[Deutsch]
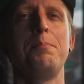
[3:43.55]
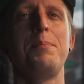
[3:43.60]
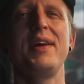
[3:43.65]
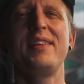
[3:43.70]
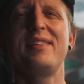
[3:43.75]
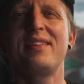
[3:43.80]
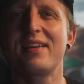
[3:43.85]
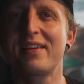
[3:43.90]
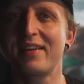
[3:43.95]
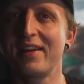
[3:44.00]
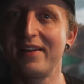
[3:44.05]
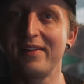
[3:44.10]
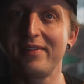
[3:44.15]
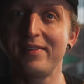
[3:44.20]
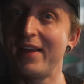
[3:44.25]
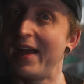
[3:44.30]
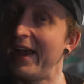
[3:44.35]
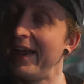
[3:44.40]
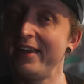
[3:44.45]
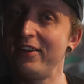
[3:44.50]
Besser kann es
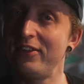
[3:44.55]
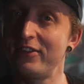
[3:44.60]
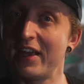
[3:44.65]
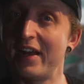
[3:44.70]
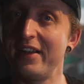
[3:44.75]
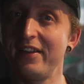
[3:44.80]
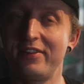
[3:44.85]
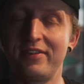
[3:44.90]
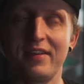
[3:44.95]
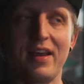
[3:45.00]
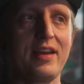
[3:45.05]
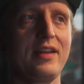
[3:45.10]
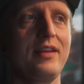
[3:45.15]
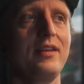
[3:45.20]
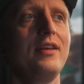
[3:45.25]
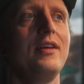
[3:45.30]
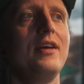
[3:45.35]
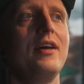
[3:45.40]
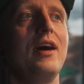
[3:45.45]
ja eigentlich gar nicht sein.